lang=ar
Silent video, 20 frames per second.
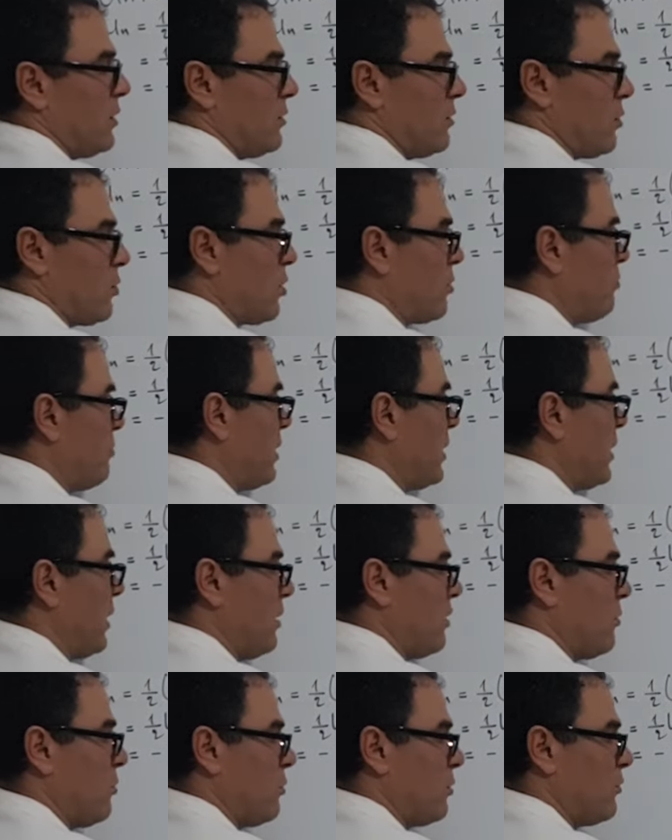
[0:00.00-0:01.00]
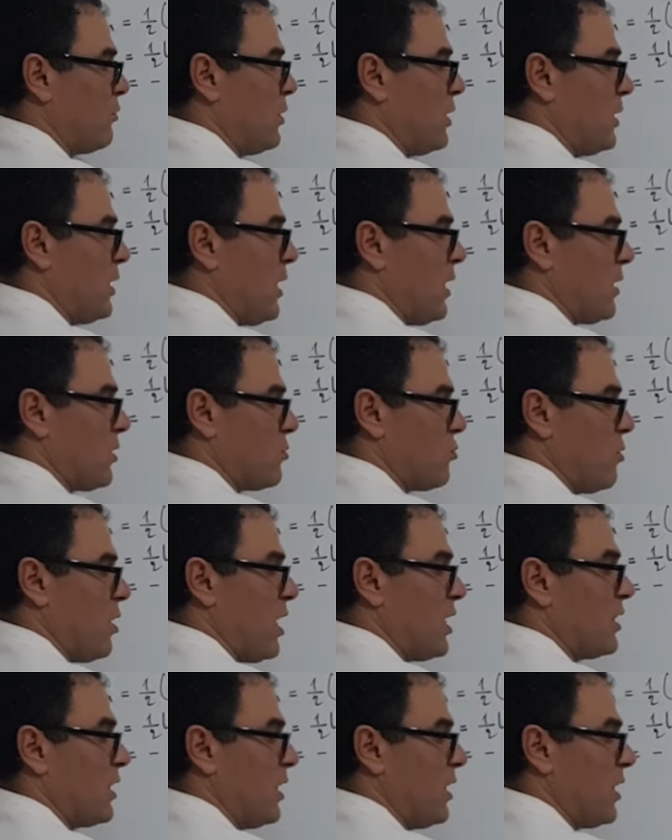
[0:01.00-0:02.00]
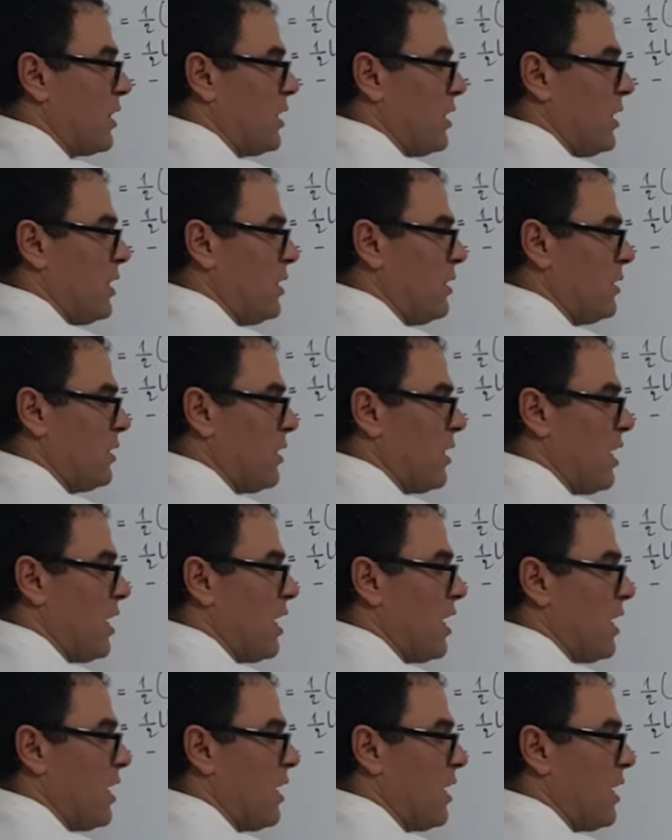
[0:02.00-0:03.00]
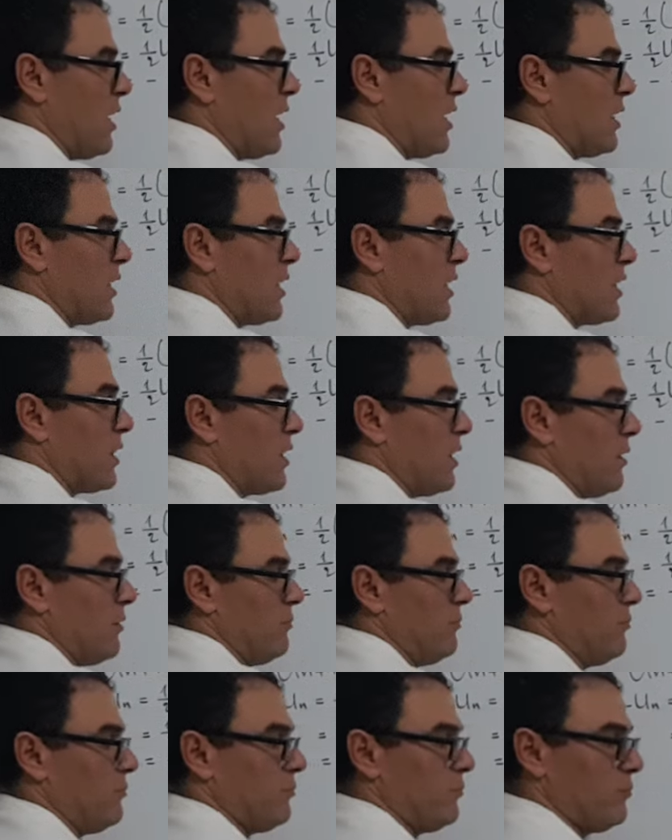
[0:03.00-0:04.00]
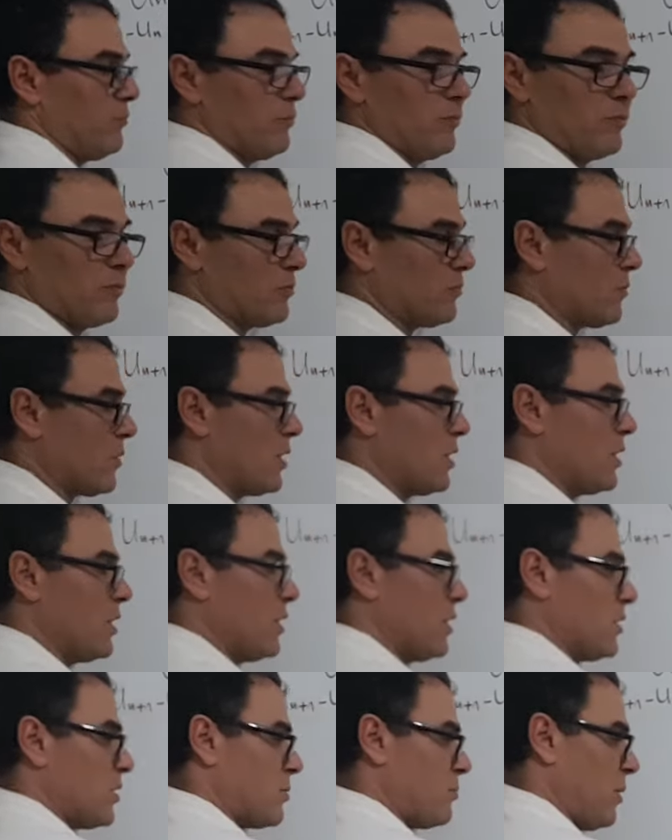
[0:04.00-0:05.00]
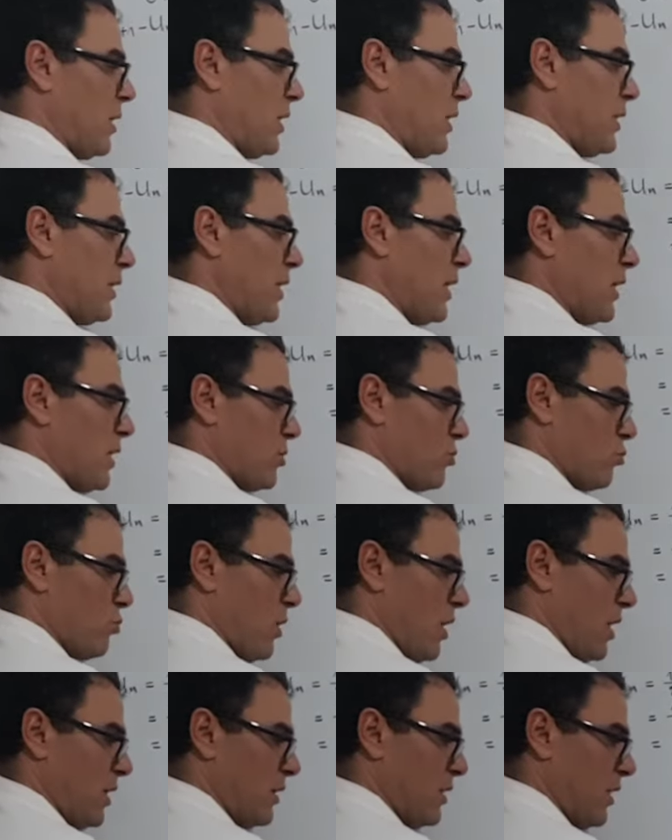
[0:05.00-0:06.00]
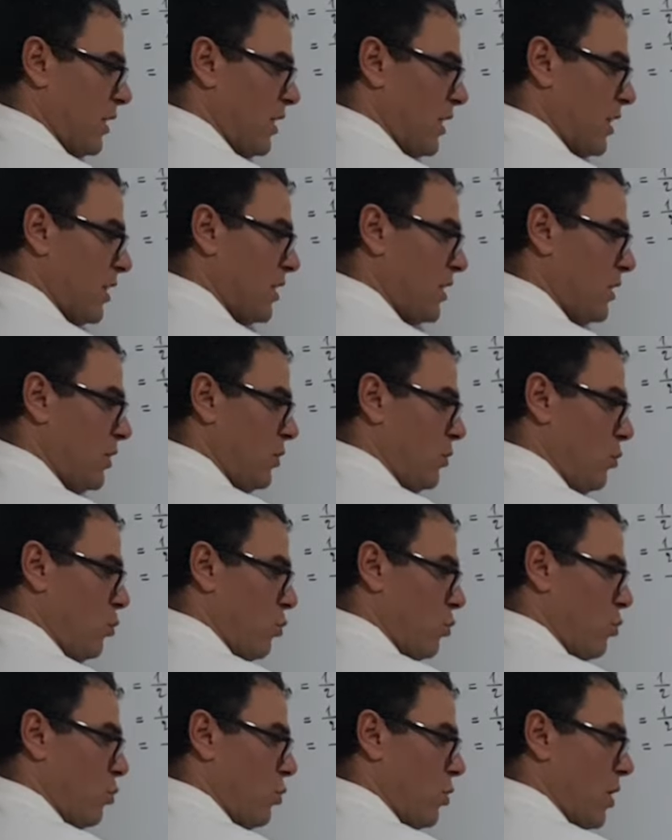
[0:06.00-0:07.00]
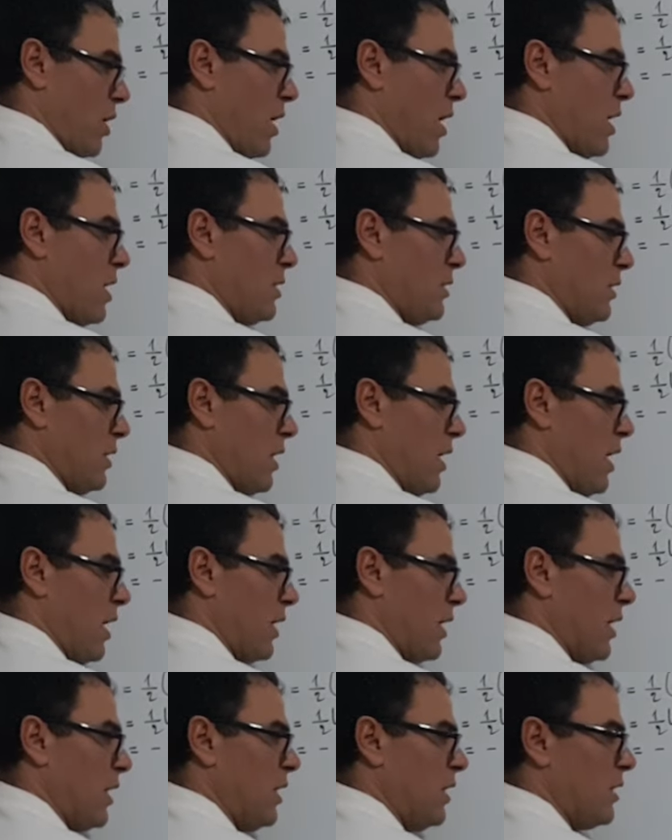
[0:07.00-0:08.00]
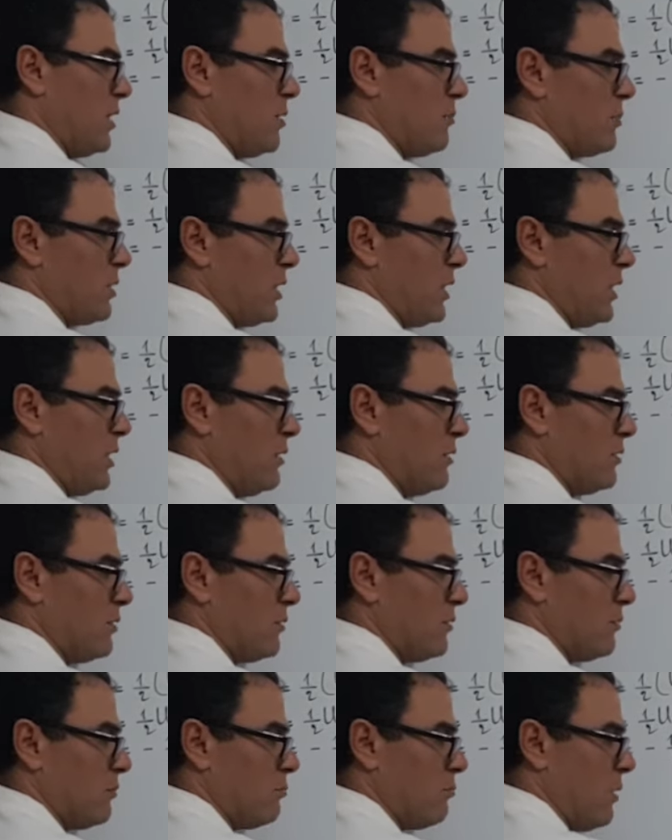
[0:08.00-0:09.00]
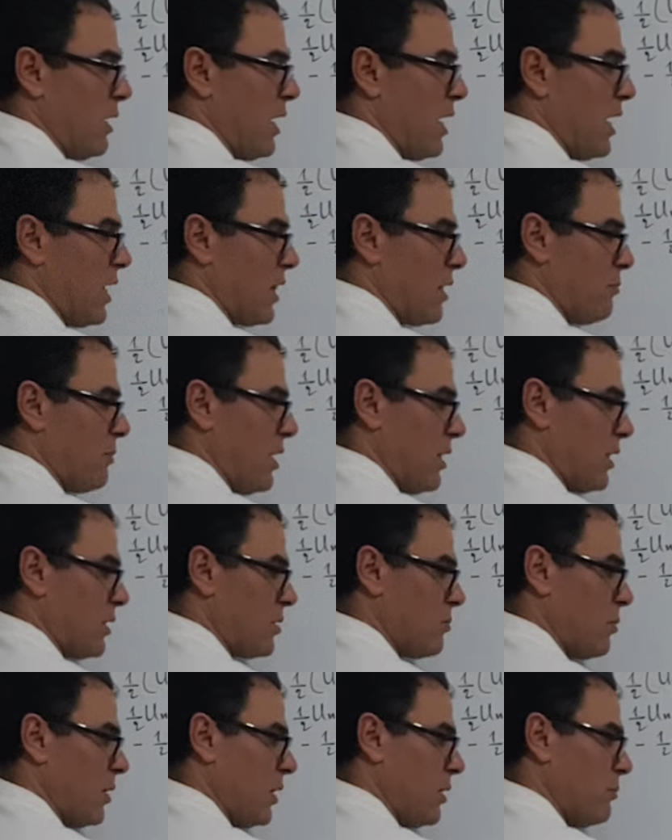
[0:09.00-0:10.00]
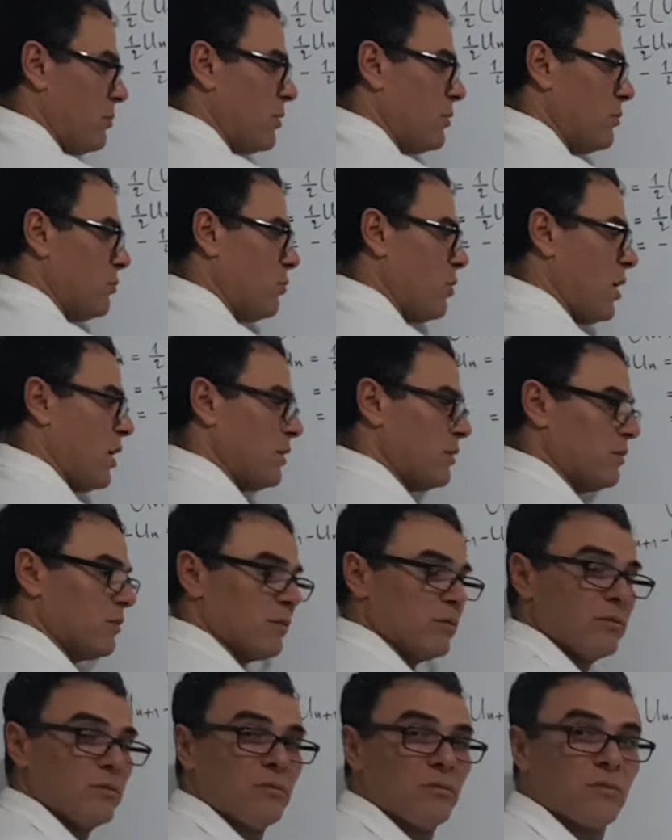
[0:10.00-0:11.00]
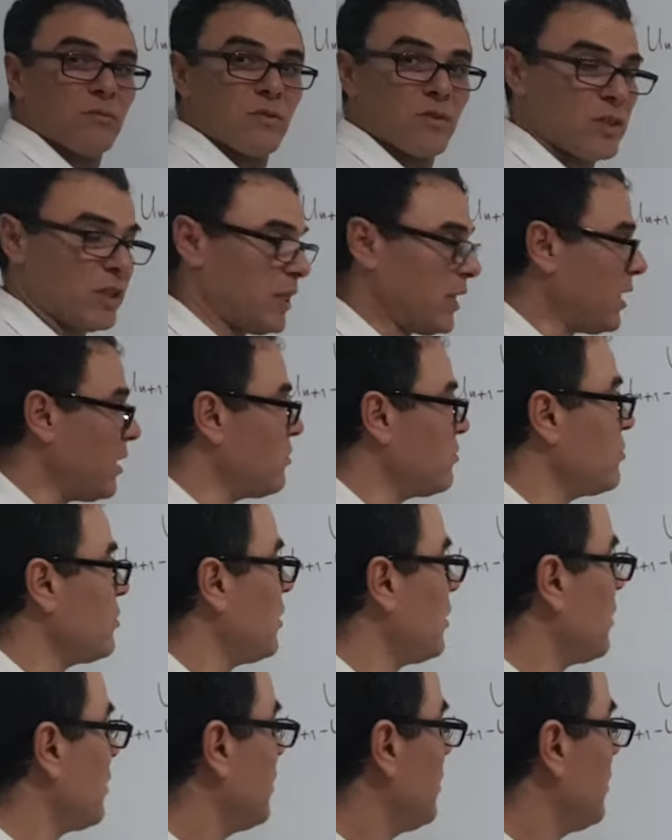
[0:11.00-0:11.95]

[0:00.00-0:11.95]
نضرب منا قلت في ناقص واحد على اثنين هكذا صبح لي ناقص واحد على اثنين اي ان اقل منين مع هذا مع هذا صبح لي من واحد صحيح يا استاذ